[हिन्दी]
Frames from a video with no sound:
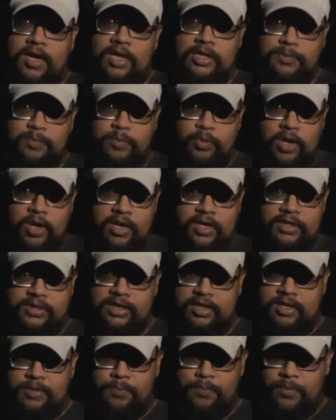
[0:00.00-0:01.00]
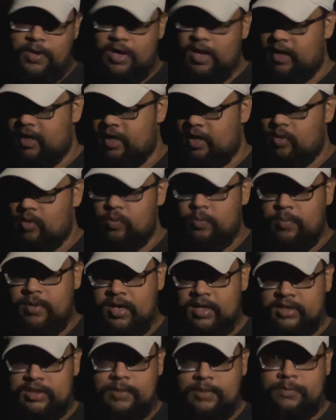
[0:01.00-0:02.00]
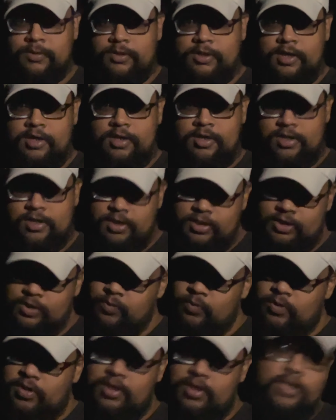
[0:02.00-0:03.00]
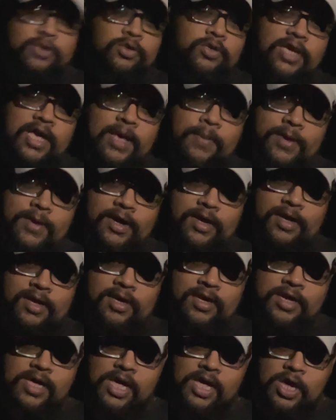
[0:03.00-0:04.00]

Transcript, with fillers: आज पुराने सेटअप पे आ गया हूँ मेरा सबसे ट्रस्ट वर्दी जो कैमरा है